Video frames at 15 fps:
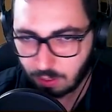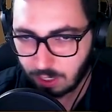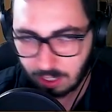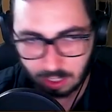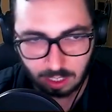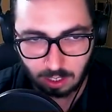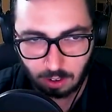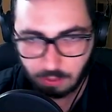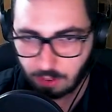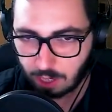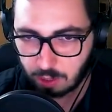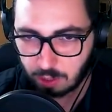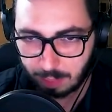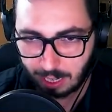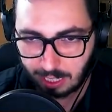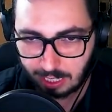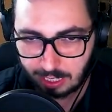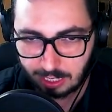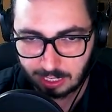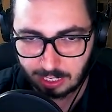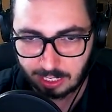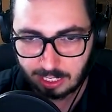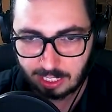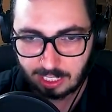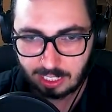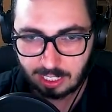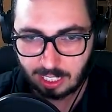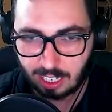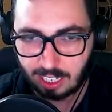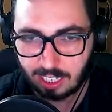E sim, eu faço pela grana,
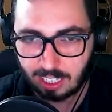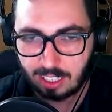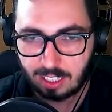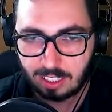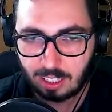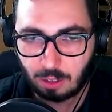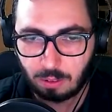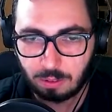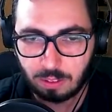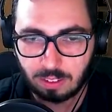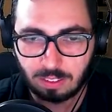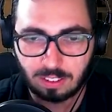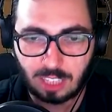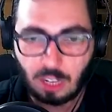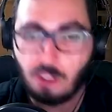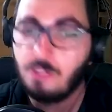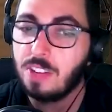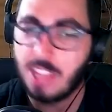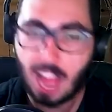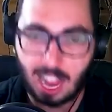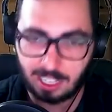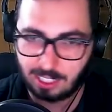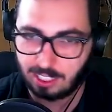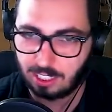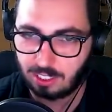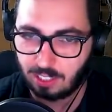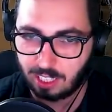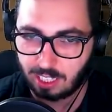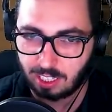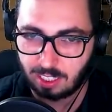né? Não, não tem novidade nisso
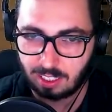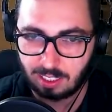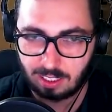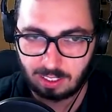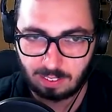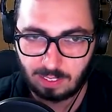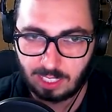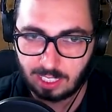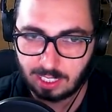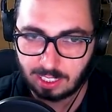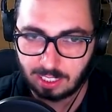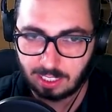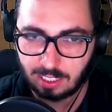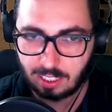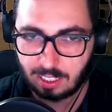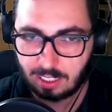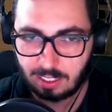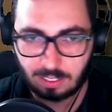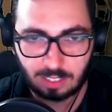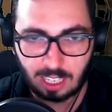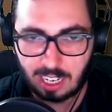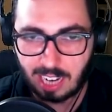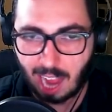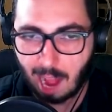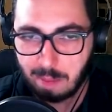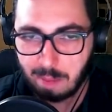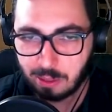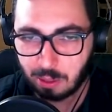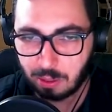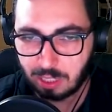aí. Beleza. Não tem
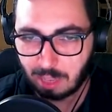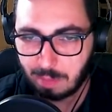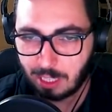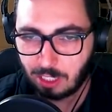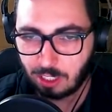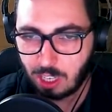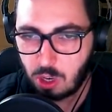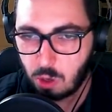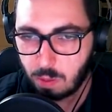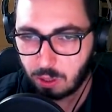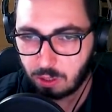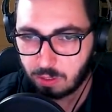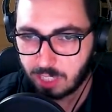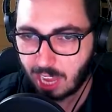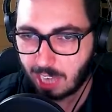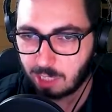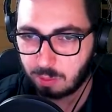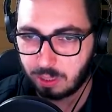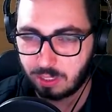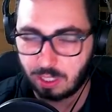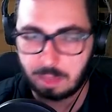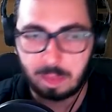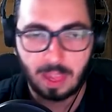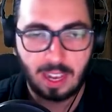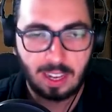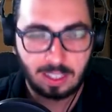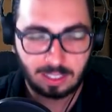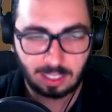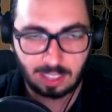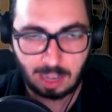absolutamente nenhuma novidade por isso aí.
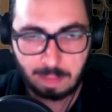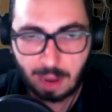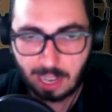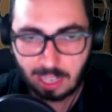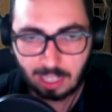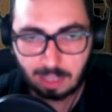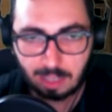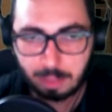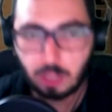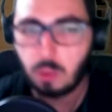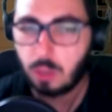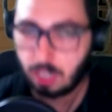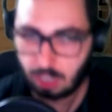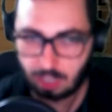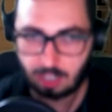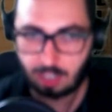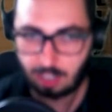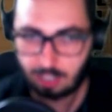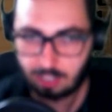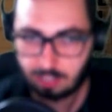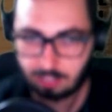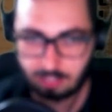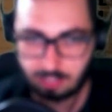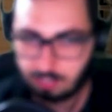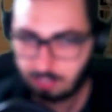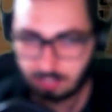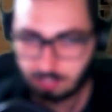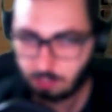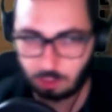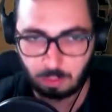Você trabalha pelo quê, cara?
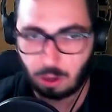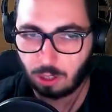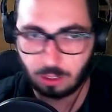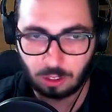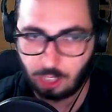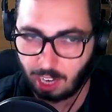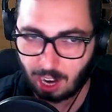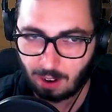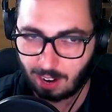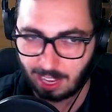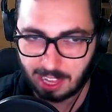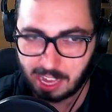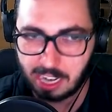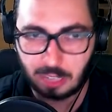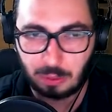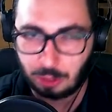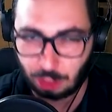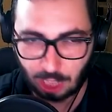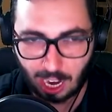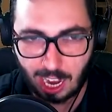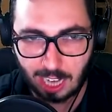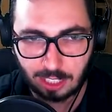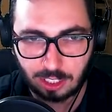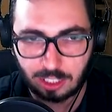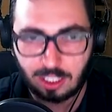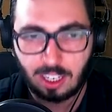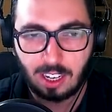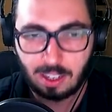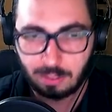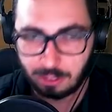Assim, de um modo geral, a galera aí do chat,
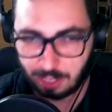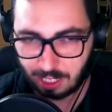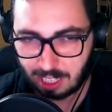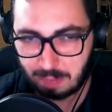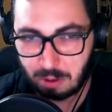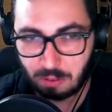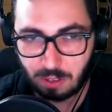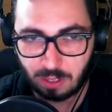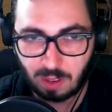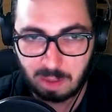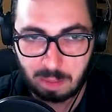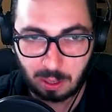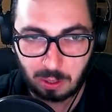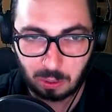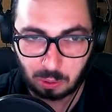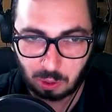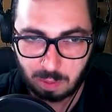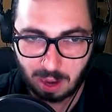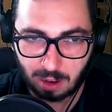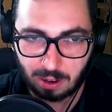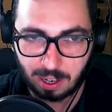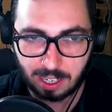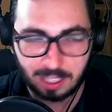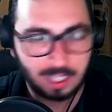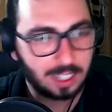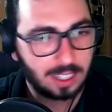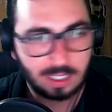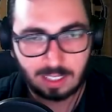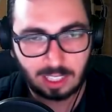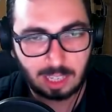você que tá me ouvindo aí pelo YouTube agora,
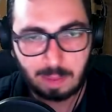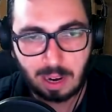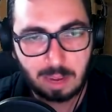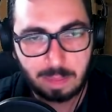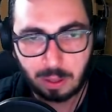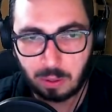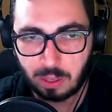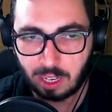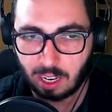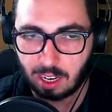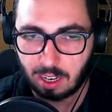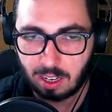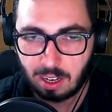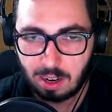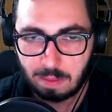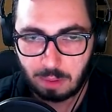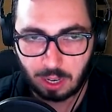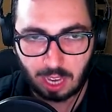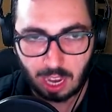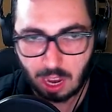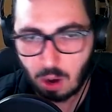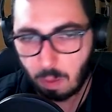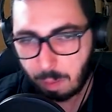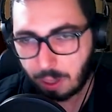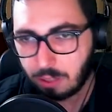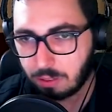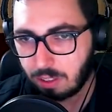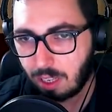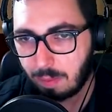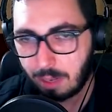você trabalha pelo quê? Porque eu
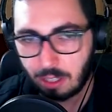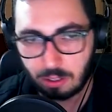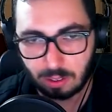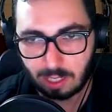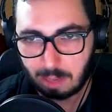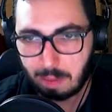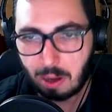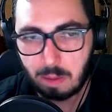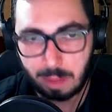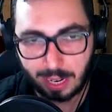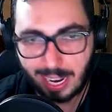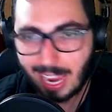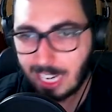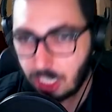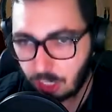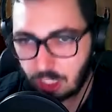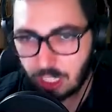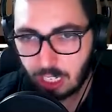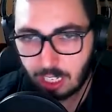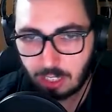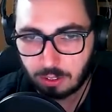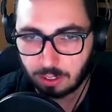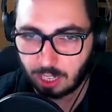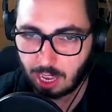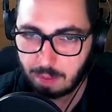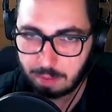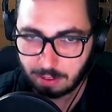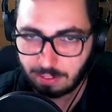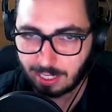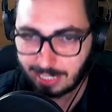particularmente eu trabalho para ganhar dinheiro, né?
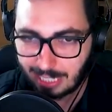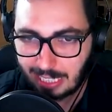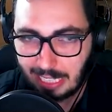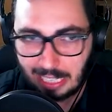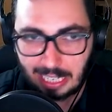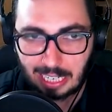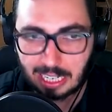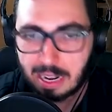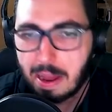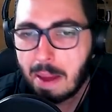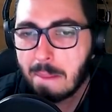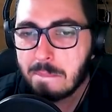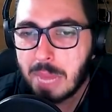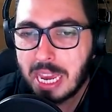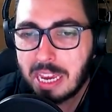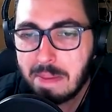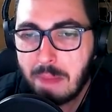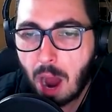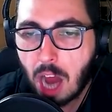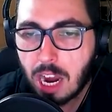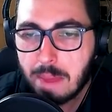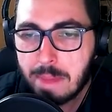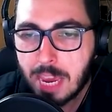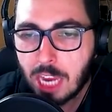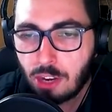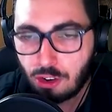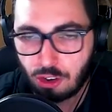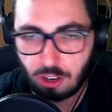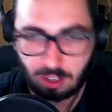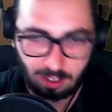Para fazer grana. Make money,
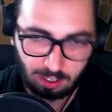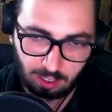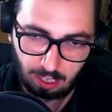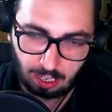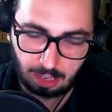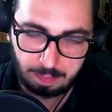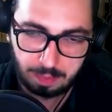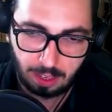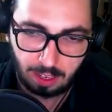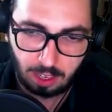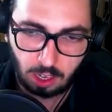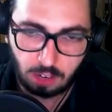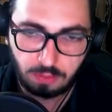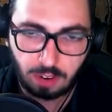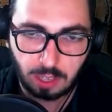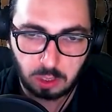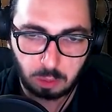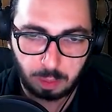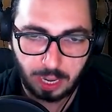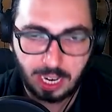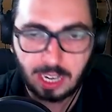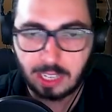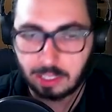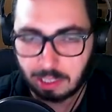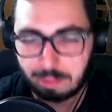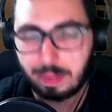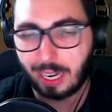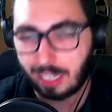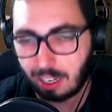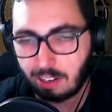bitch né? Eu faço para isso. E
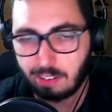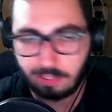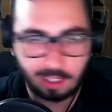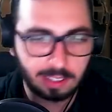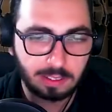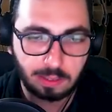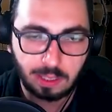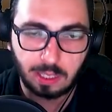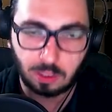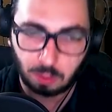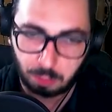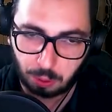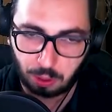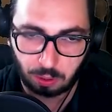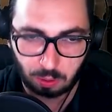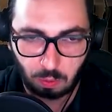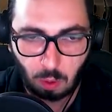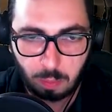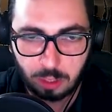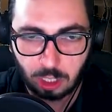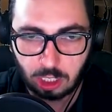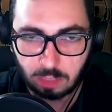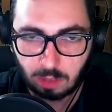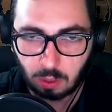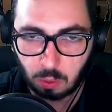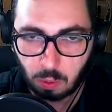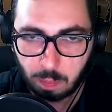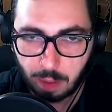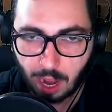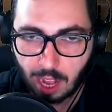para que que eu faço isso? Porque eu tenho um objetivo a
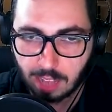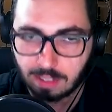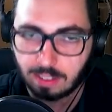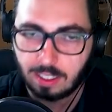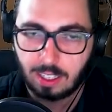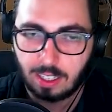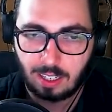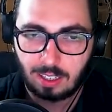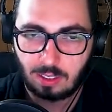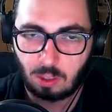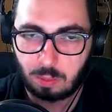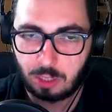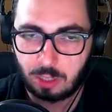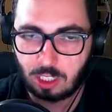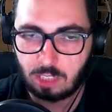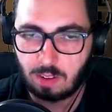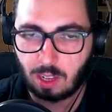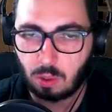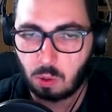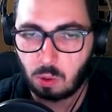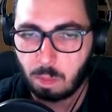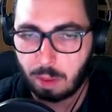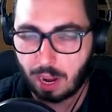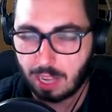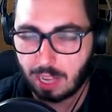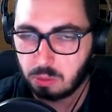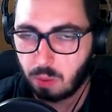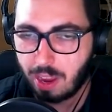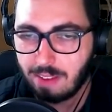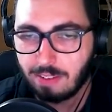longo prazo. Esse objetivo a longo
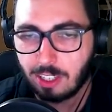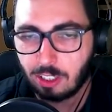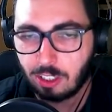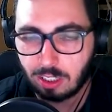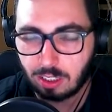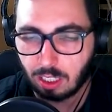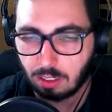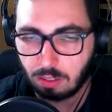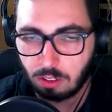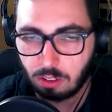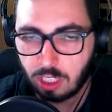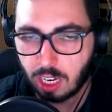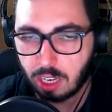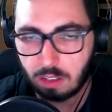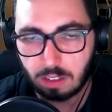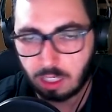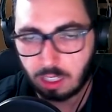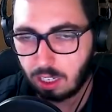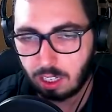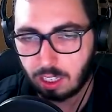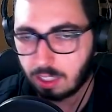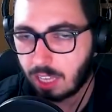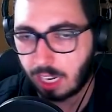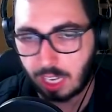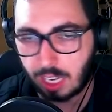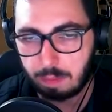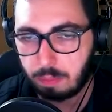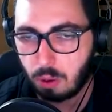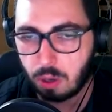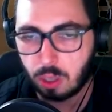prazo é investir tanto dinheiro que daqui a
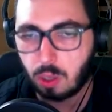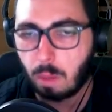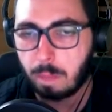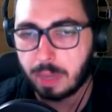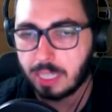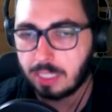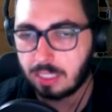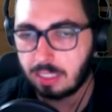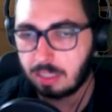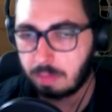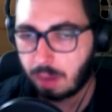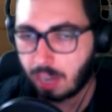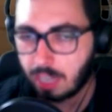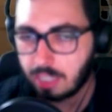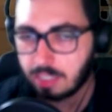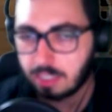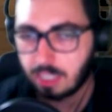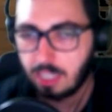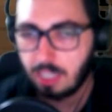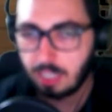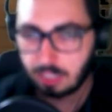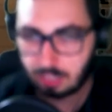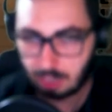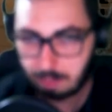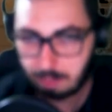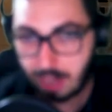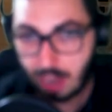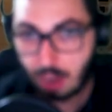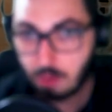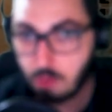pouco eu não precise mais
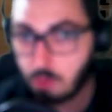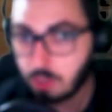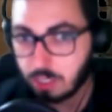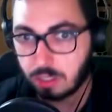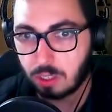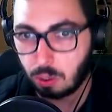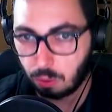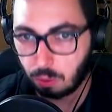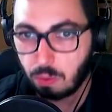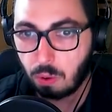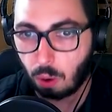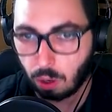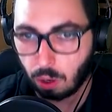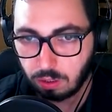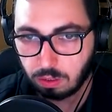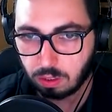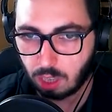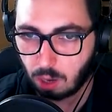trabalhar com coisas que eu não gosto, né?